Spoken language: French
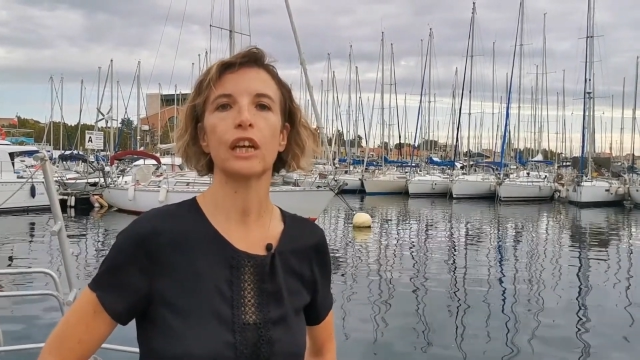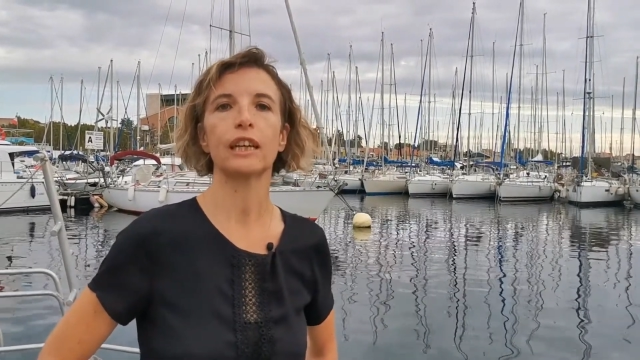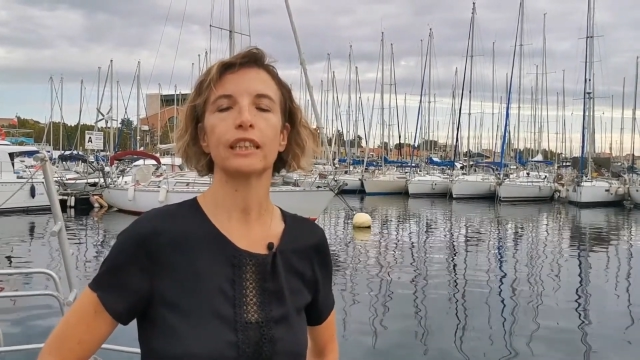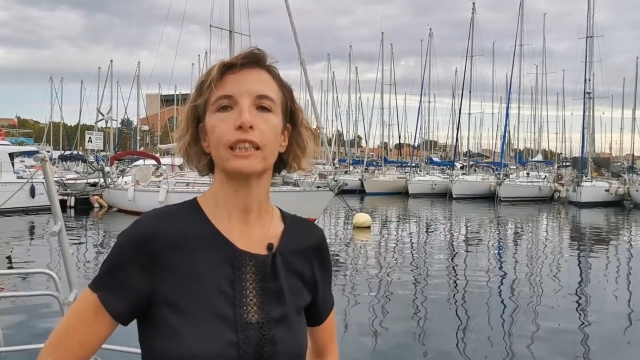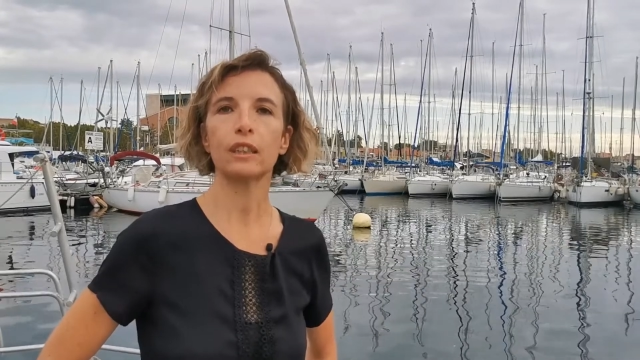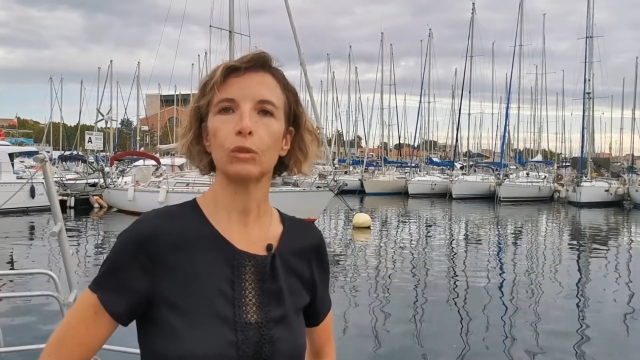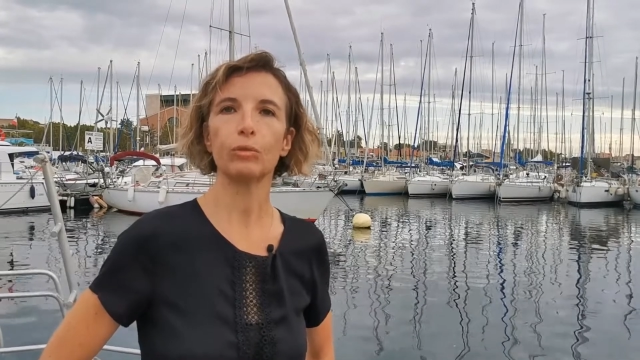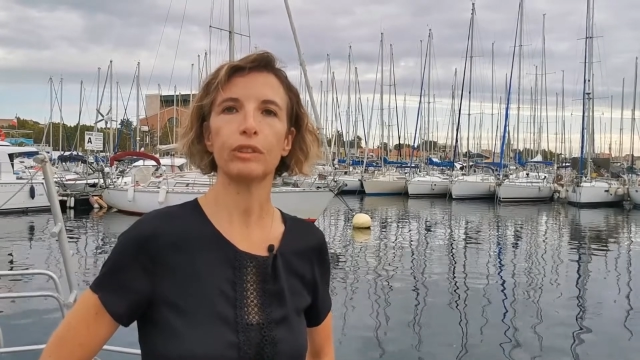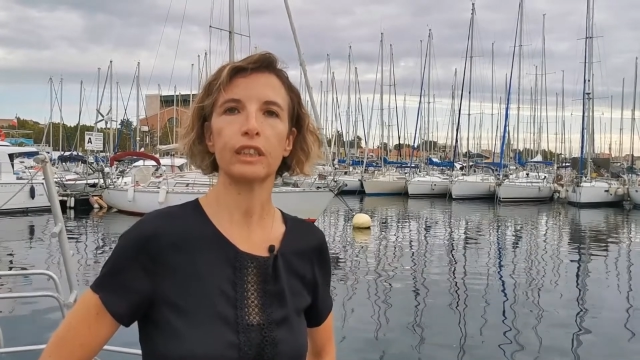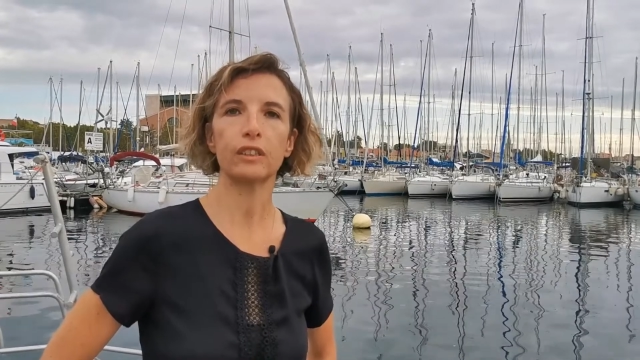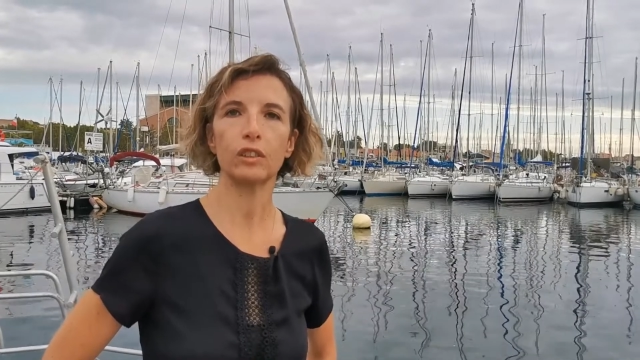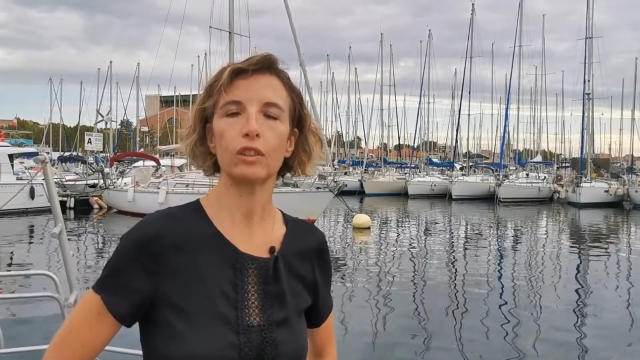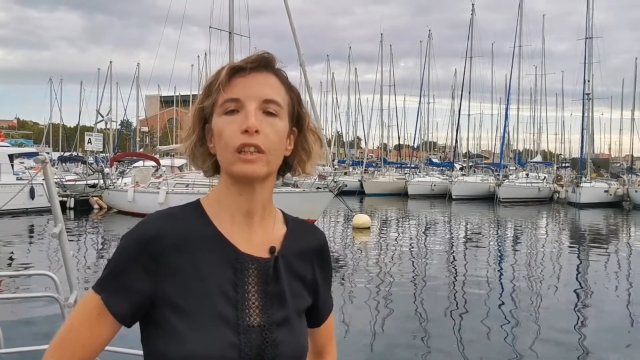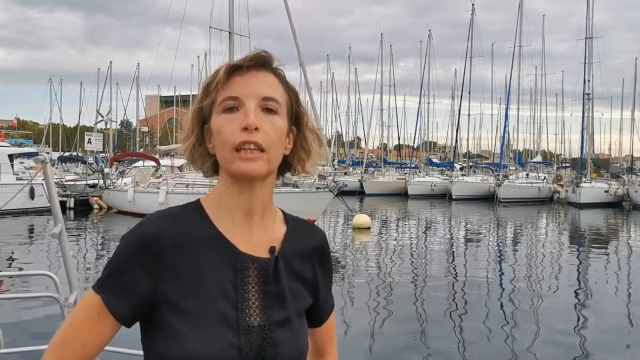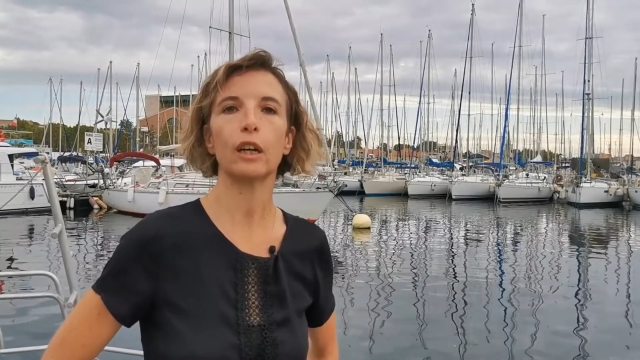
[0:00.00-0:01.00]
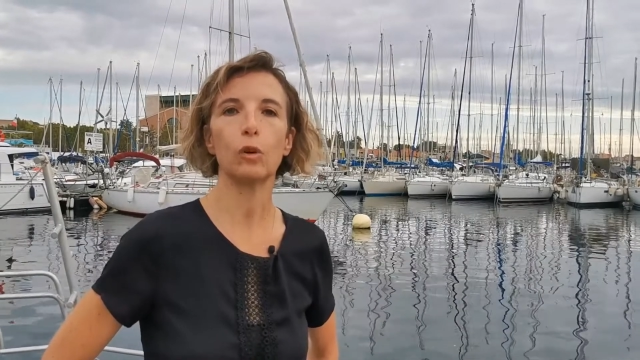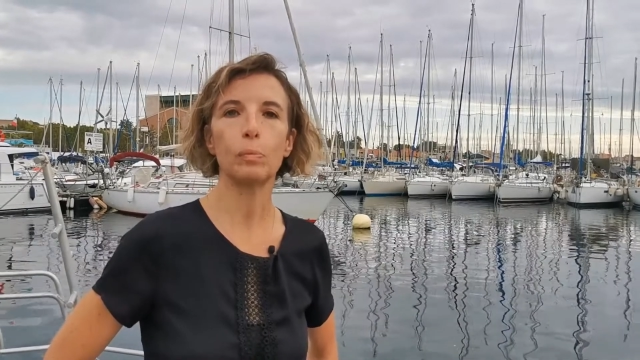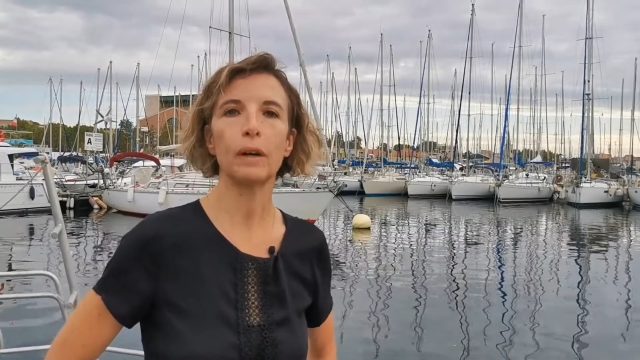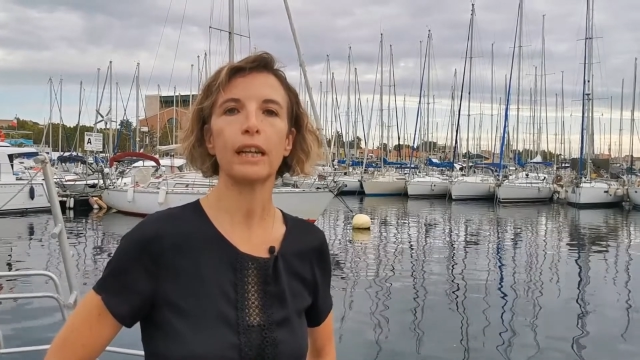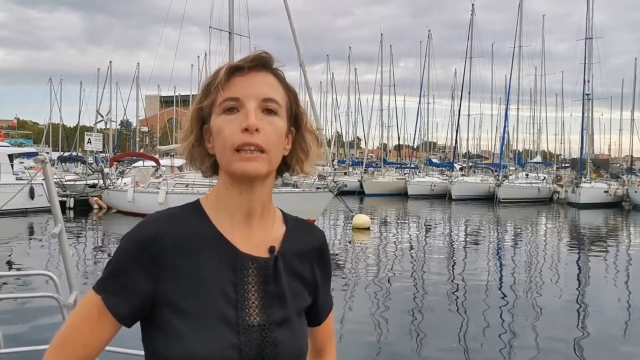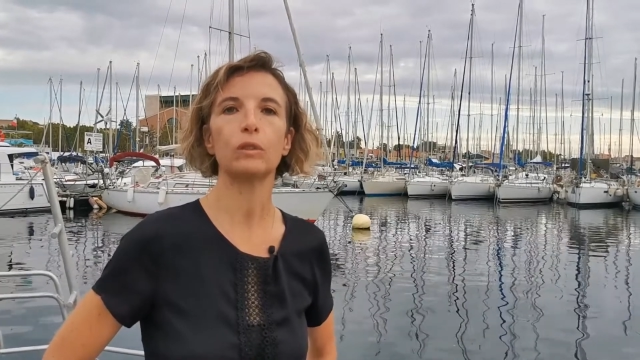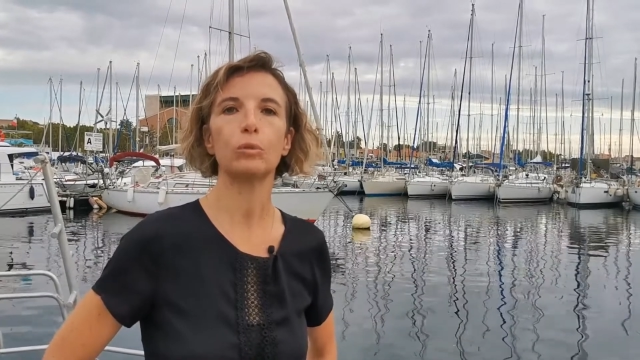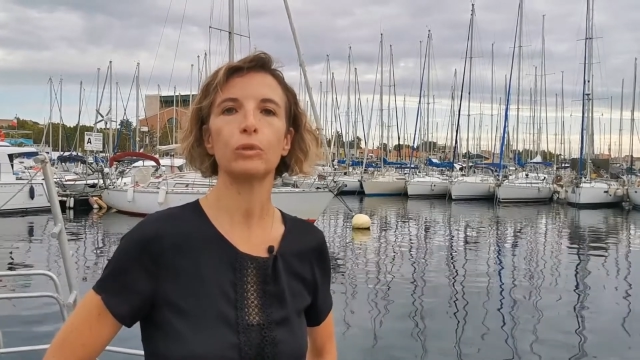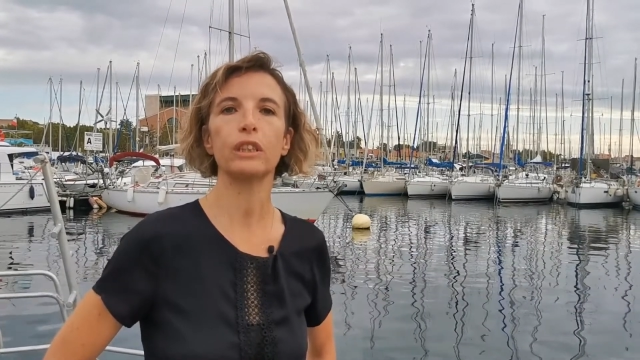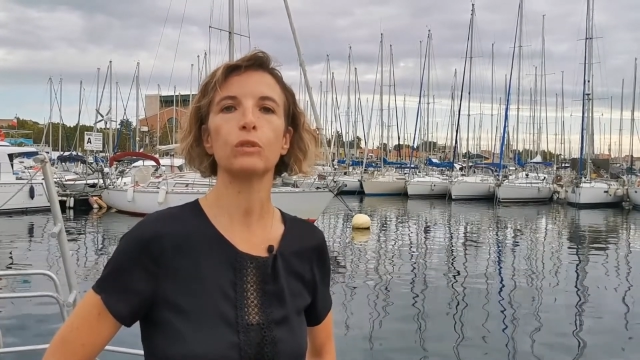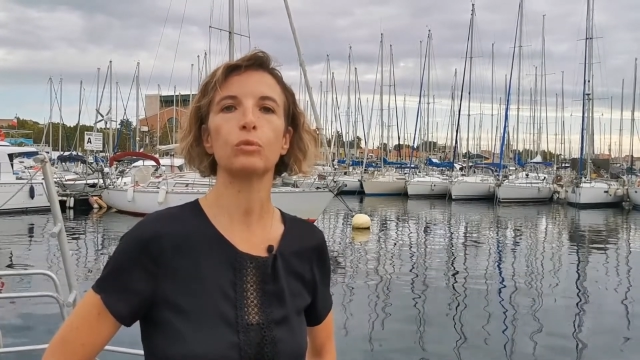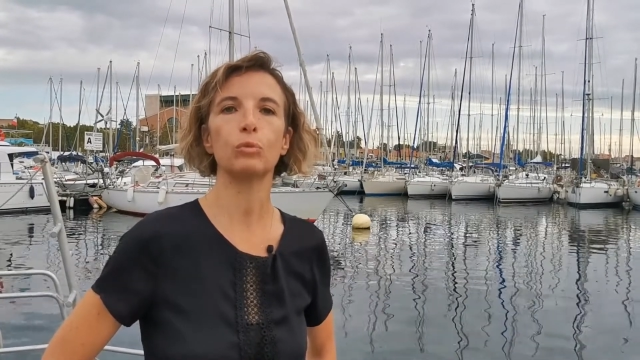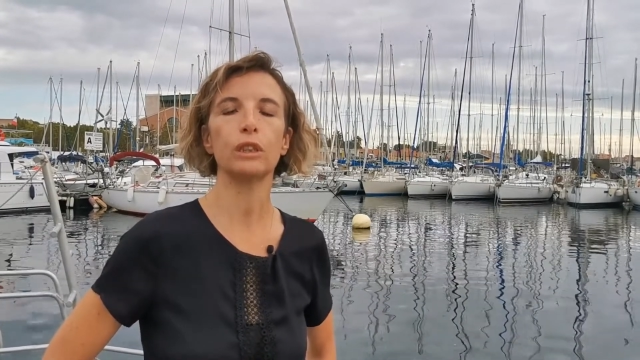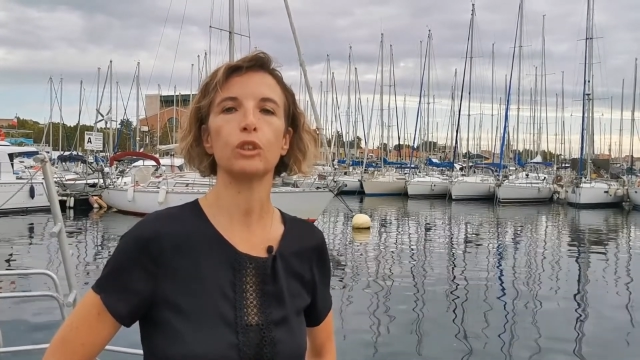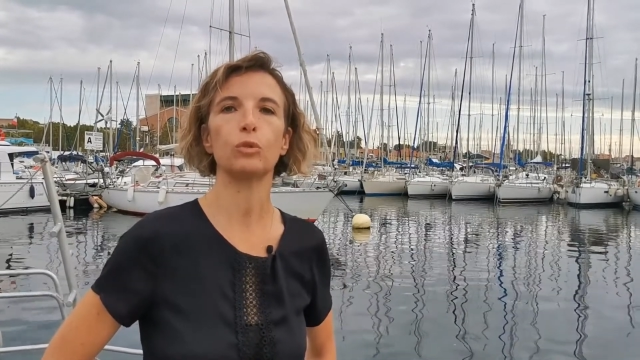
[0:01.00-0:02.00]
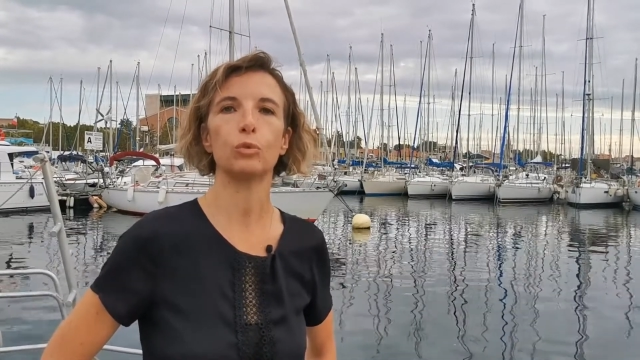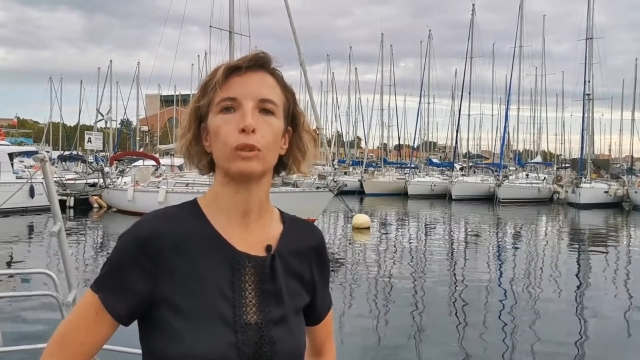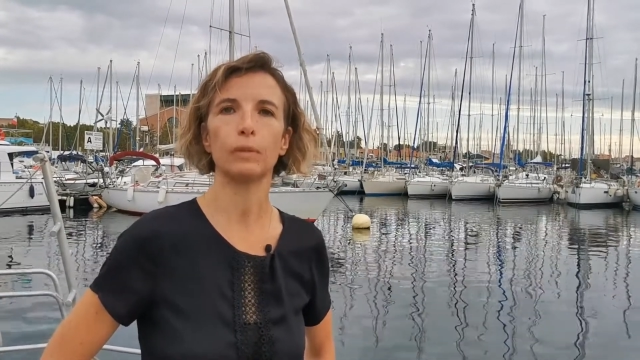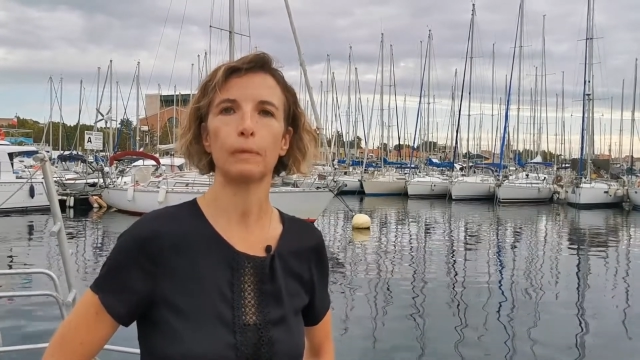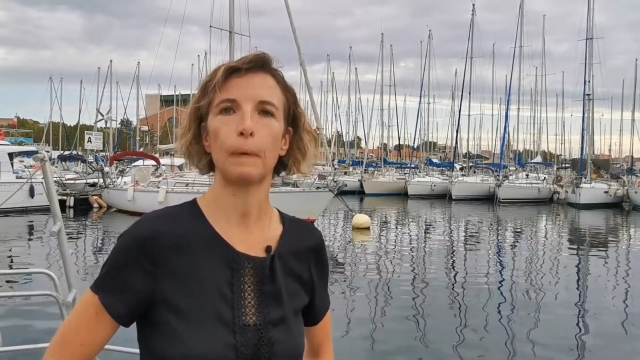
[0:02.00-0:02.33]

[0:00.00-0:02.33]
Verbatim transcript: qui confectionne les repas et les goûters tous les jours.